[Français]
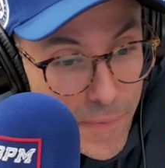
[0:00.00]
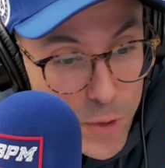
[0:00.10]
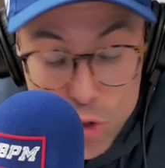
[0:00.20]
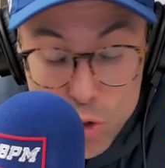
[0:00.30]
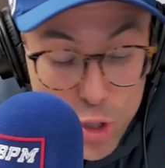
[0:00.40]
je
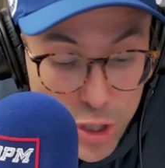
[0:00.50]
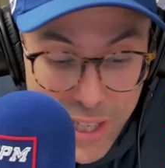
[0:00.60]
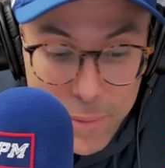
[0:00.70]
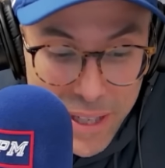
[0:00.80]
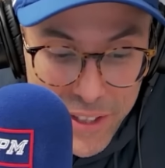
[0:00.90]
suis
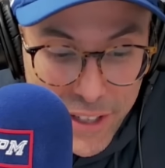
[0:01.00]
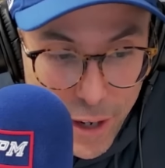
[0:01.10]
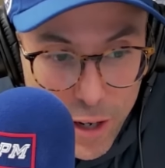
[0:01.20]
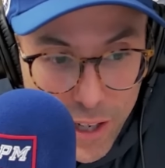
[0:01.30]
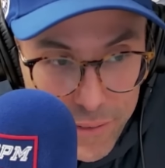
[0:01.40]
totalement
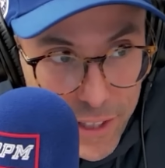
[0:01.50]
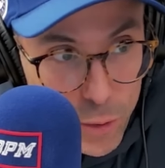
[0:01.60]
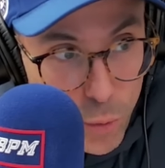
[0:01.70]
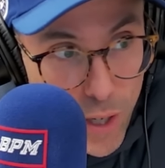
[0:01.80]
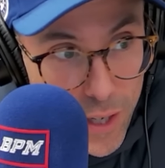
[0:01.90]
d'accord avec
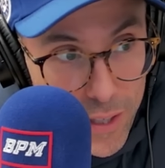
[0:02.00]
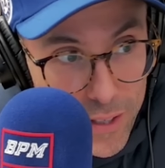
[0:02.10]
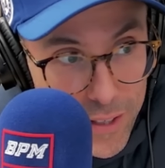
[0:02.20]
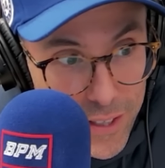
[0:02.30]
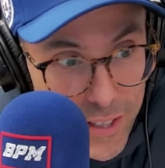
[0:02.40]
toi.
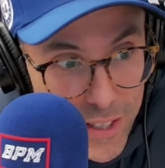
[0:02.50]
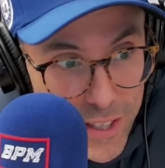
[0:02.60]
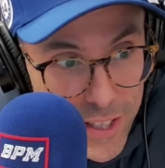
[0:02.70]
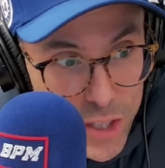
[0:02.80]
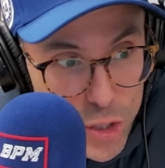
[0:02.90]

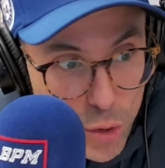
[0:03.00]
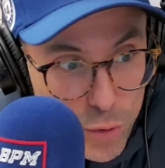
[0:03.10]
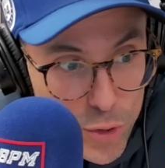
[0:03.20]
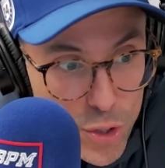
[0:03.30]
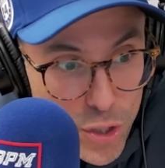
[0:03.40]
Je trouve
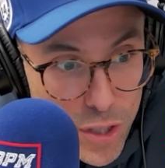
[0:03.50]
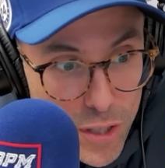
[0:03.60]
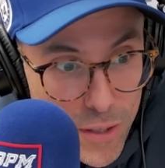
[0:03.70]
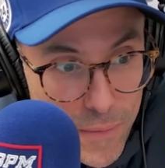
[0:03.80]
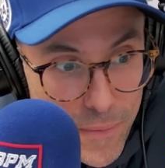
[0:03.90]

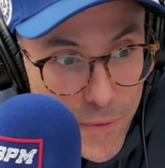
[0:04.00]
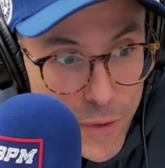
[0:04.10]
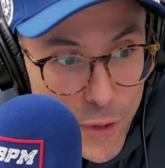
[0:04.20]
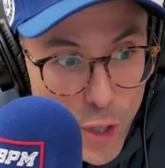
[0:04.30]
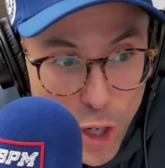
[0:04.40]
ça
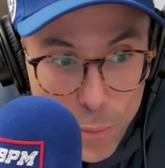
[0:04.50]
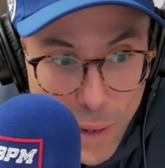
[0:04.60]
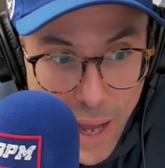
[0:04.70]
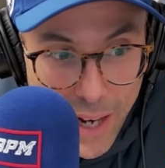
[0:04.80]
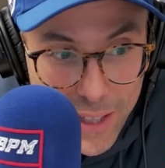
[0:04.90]

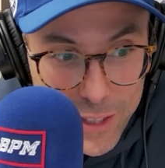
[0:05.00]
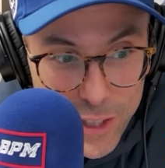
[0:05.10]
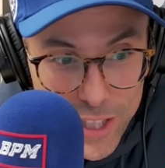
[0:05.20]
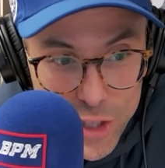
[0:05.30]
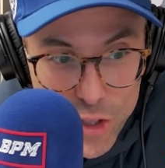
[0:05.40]
normal que
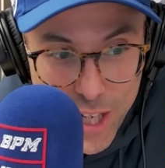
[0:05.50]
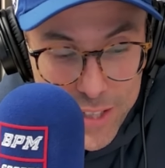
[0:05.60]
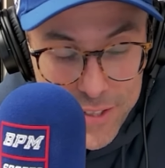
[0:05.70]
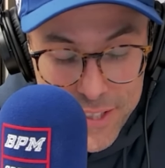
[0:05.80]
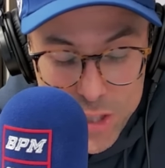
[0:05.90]
les gens le
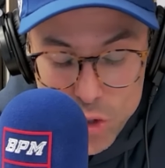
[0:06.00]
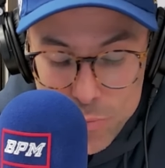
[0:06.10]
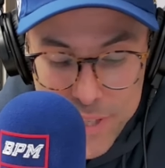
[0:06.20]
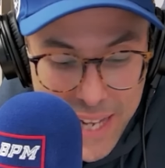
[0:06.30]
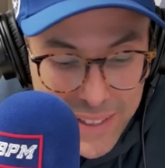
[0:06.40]
disent. Je
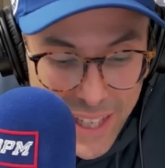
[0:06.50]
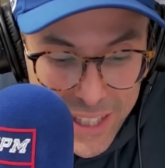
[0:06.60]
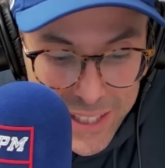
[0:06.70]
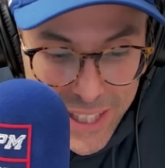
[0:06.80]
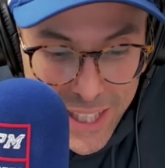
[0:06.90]
m'y
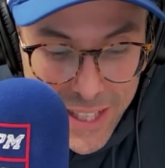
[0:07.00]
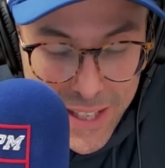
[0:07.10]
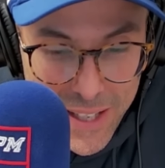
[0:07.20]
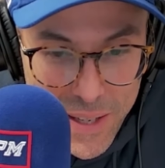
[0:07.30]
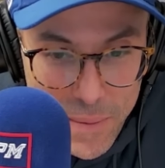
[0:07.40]
attendais.
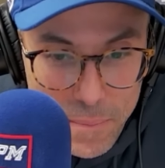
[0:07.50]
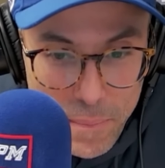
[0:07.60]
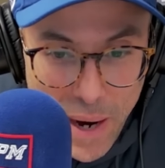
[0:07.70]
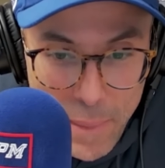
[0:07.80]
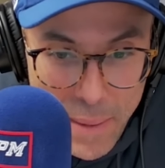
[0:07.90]
Mais
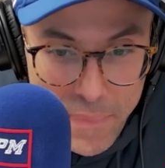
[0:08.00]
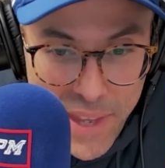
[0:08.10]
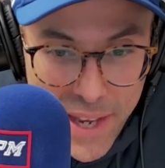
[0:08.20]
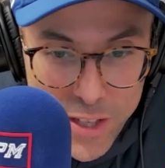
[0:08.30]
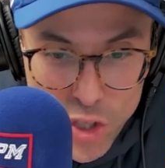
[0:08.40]
en même
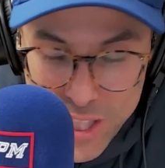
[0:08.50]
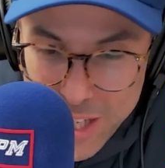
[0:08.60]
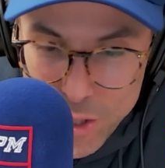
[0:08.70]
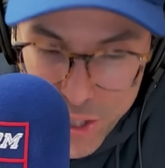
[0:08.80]
temps, j'ai quelques